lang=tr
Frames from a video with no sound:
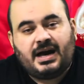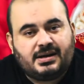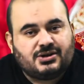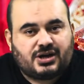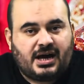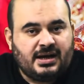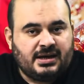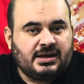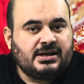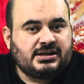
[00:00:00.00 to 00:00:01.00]
Ayrıca
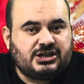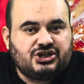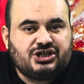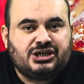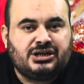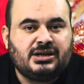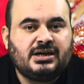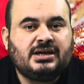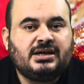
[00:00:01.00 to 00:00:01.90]
kişinin